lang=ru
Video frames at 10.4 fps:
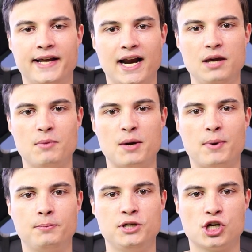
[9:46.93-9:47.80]
Дорогие мои
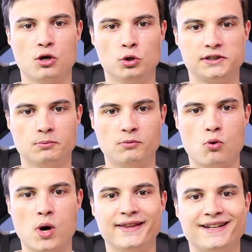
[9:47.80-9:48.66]
подписчики, гости
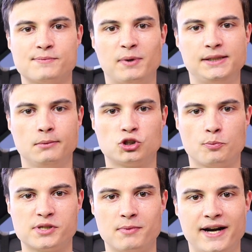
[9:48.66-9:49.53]
моего канала, спасибо,
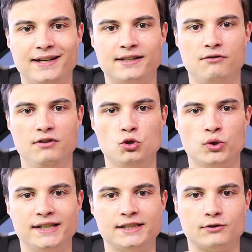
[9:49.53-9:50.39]
что посмотрели это
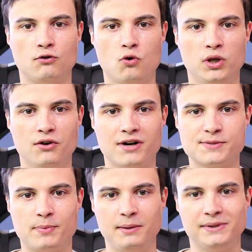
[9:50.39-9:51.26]
видео. Надеюсь, вы его не
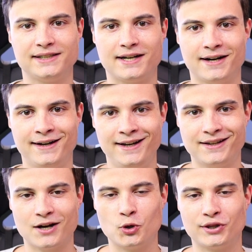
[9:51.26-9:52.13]
воспримете как
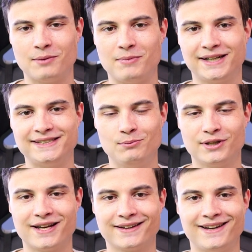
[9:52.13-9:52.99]
хейт какой-то, там,
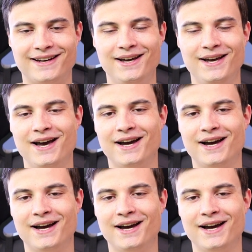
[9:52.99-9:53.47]
Максим и так далее.